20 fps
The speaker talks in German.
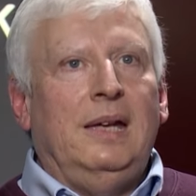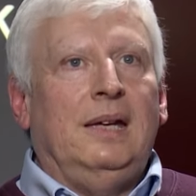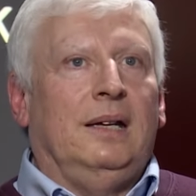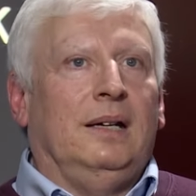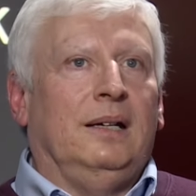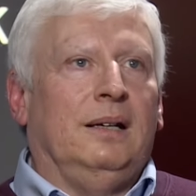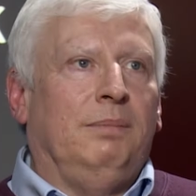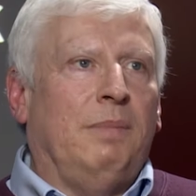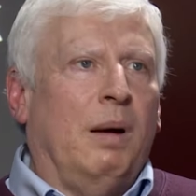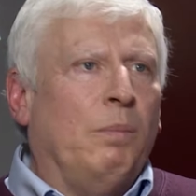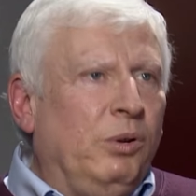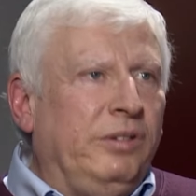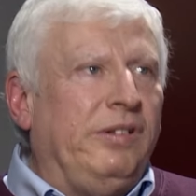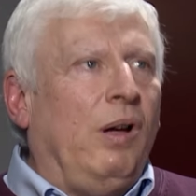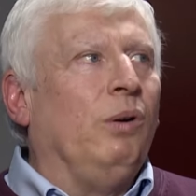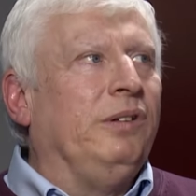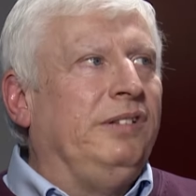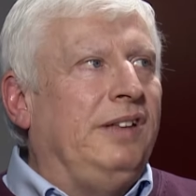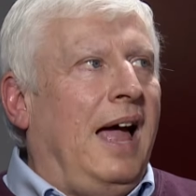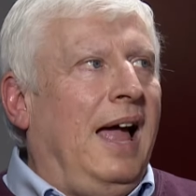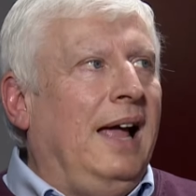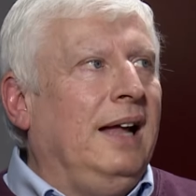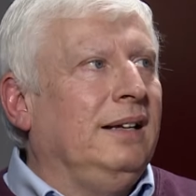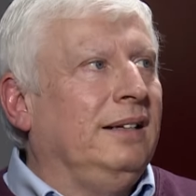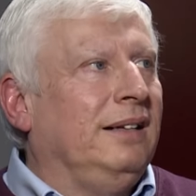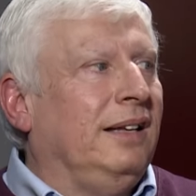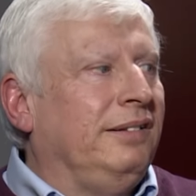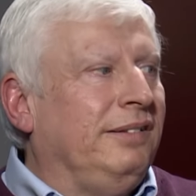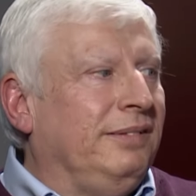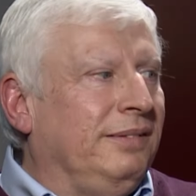Äh, man muss auch sagen,
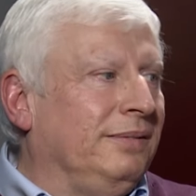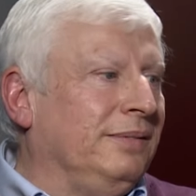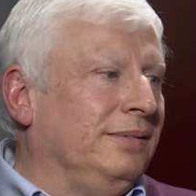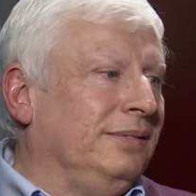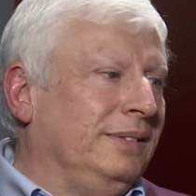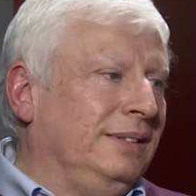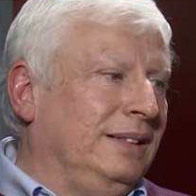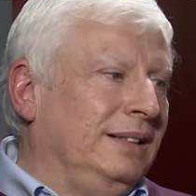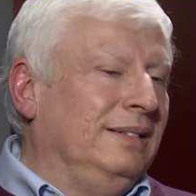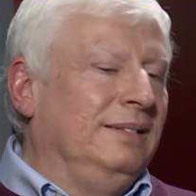dass äh,